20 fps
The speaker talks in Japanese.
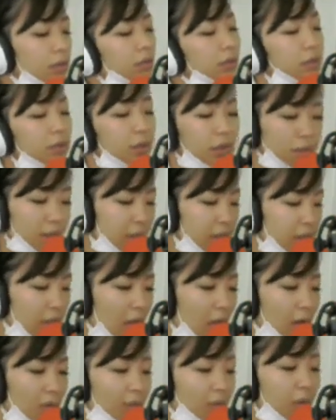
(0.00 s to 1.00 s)
続きまし
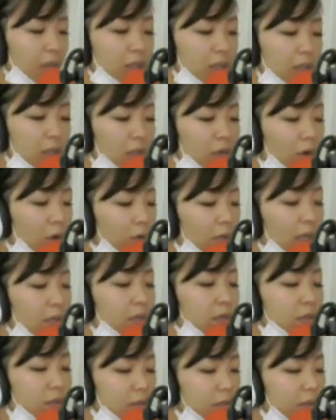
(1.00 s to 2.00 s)
て母子保
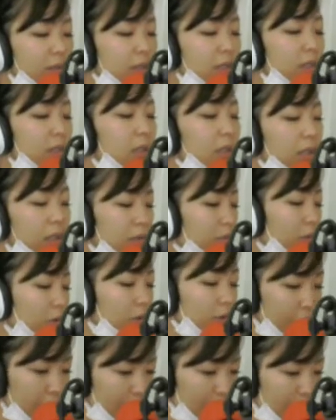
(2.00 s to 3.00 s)
健推進員募
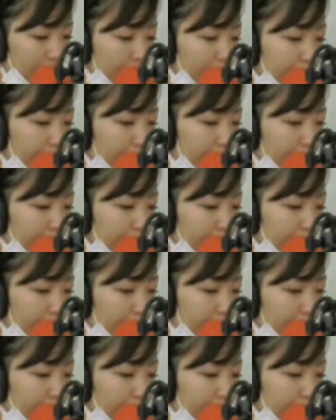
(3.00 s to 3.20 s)
集